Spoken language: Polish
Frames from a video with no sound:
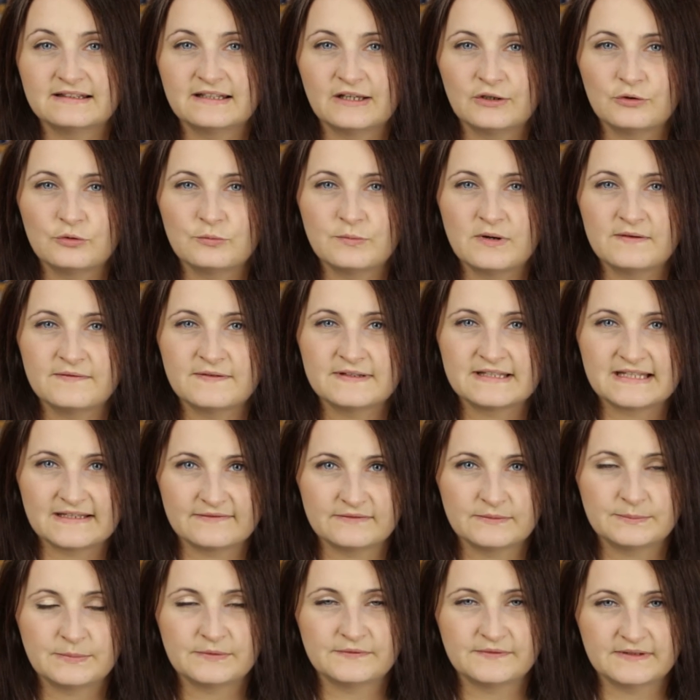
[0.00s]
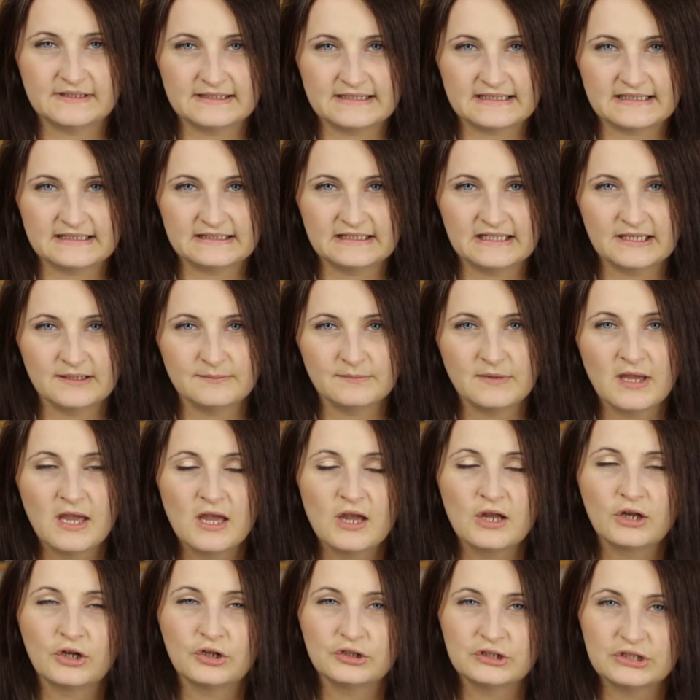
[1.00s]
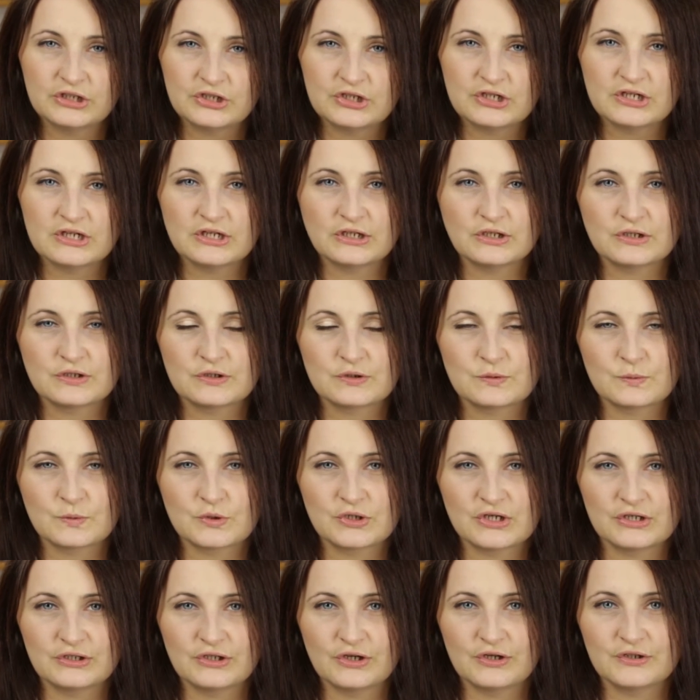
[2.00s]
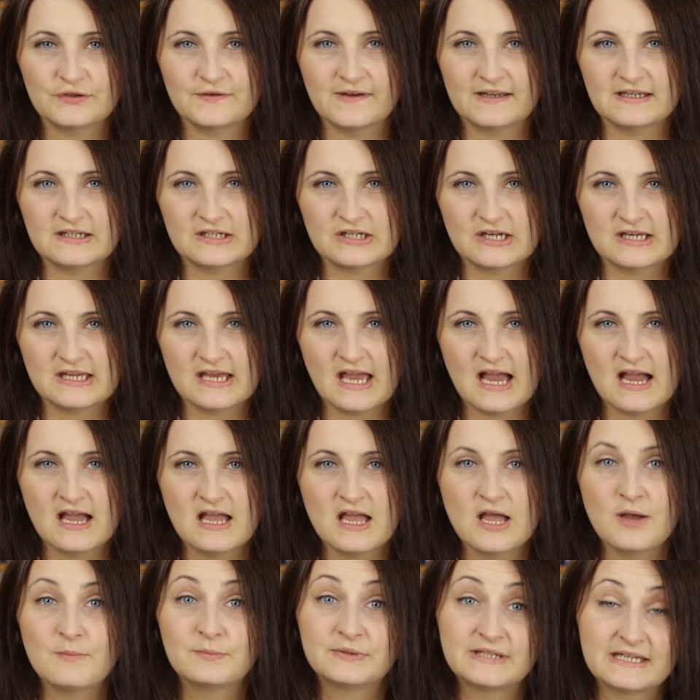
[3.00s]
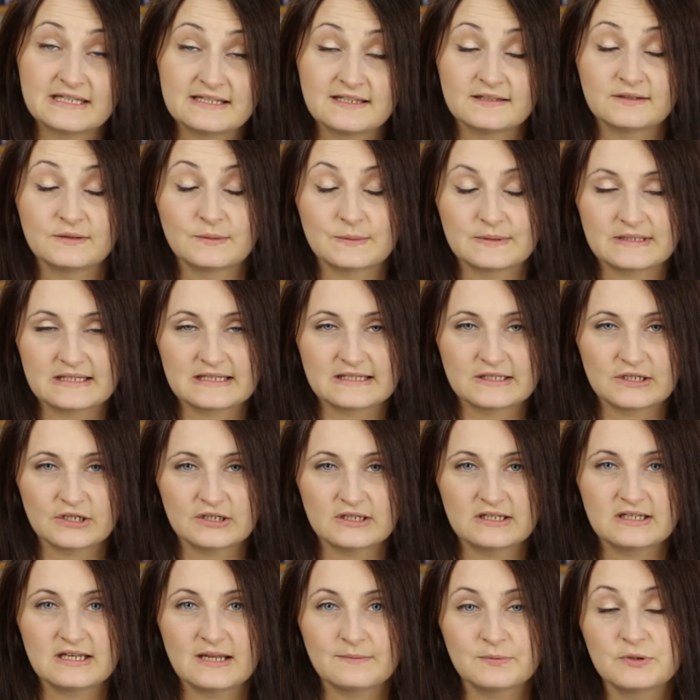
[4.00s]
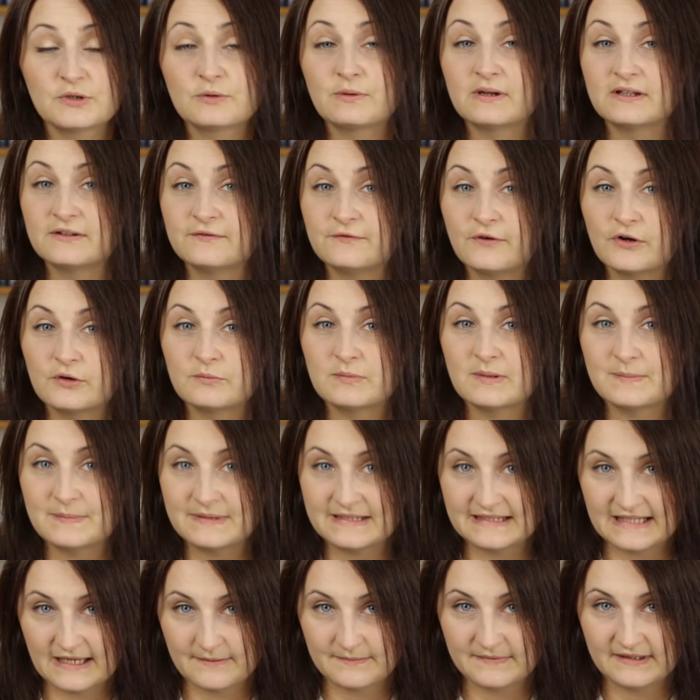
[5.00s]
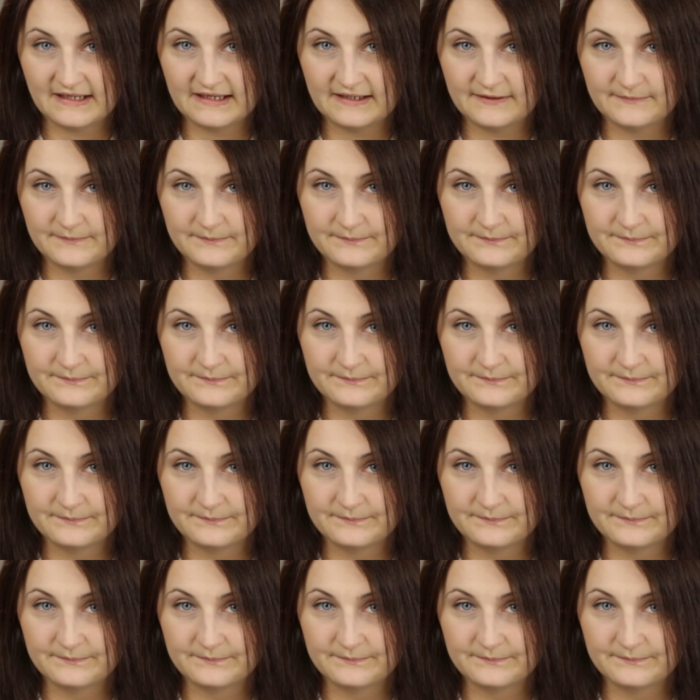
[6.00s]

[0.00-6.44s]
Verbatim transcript: tej umowy za wypowiedzeniem konieczne jest złożenie oświadczenia przez jedną ze stron, na przykład w formie pisemnej.